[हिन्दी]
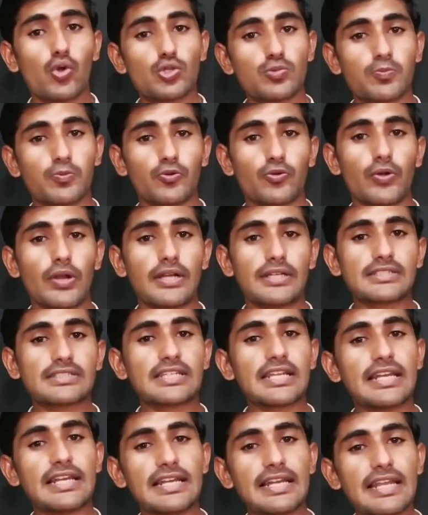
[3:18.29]
उस प्रोडक्ट
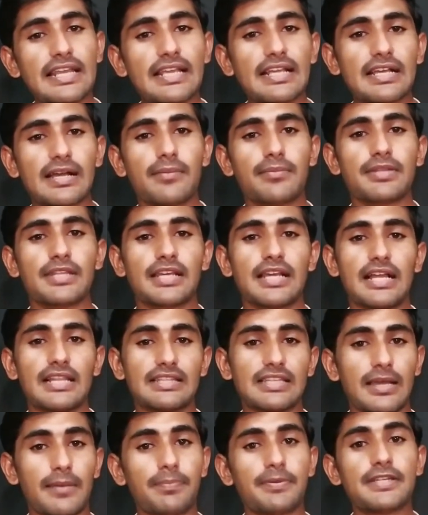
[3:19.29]
की लिंक हम
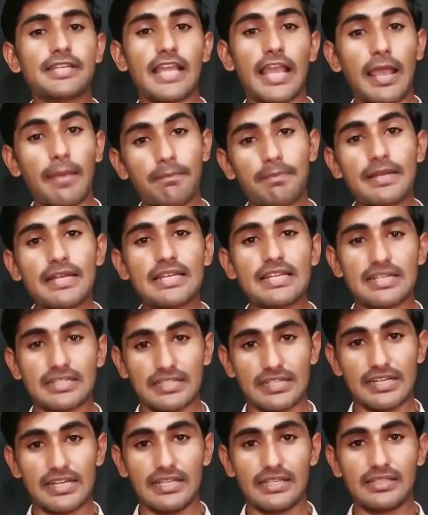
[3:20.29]
निकालते हैं अपनी
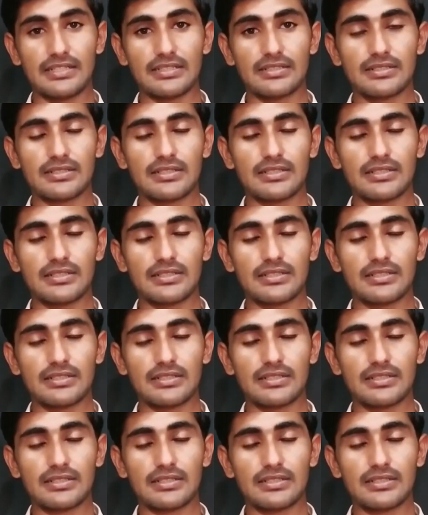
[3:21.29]
एफिलिएट लिंक